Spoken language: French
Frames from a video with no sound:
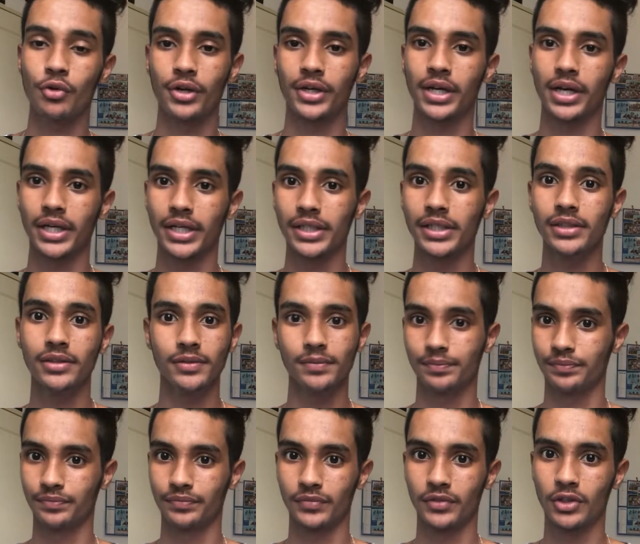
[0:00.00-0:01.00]
en carré,
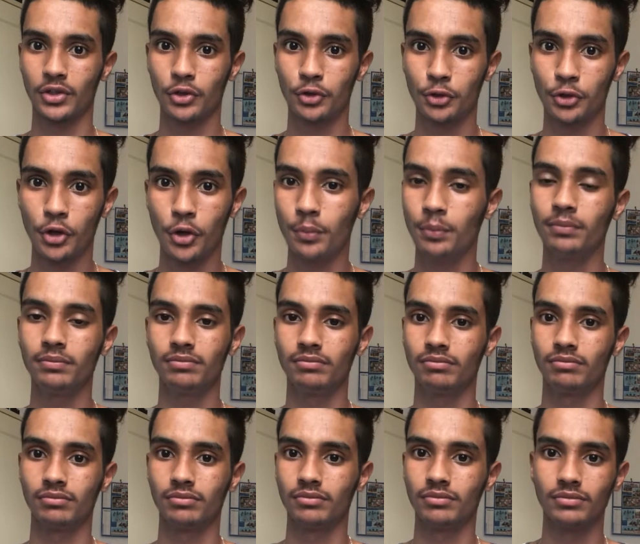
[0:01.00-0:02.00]
comme
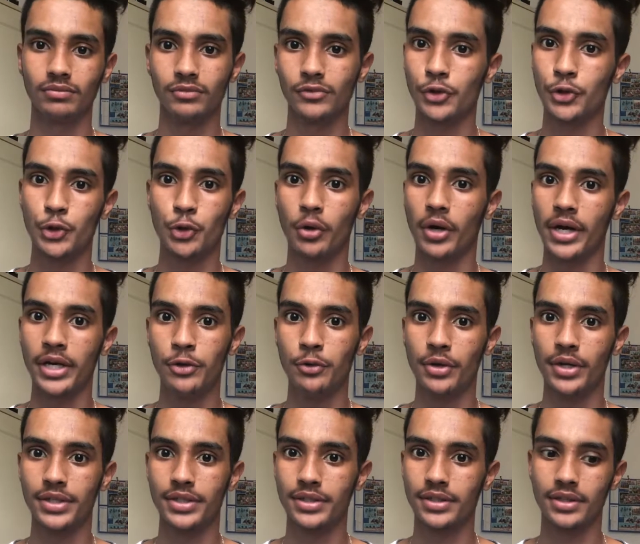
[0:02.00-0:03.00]
sur
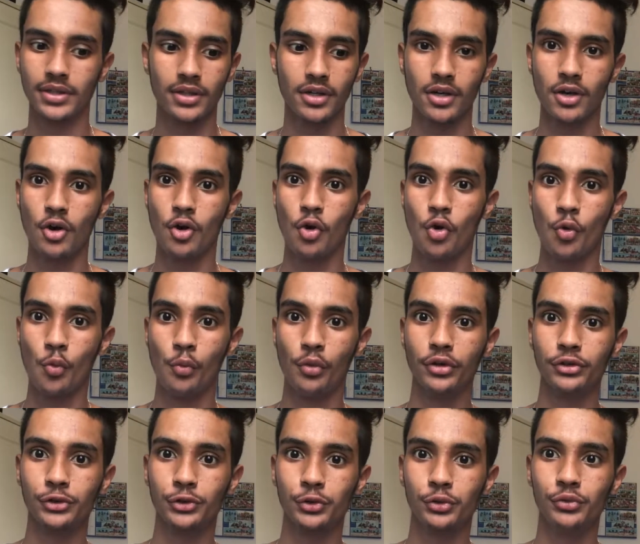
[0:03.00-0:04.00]
iOS. Au
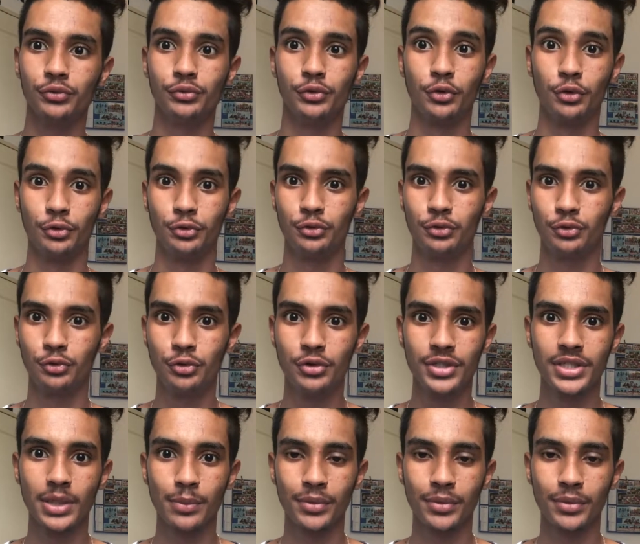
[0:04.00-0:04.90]
moins, je trouve que toutes les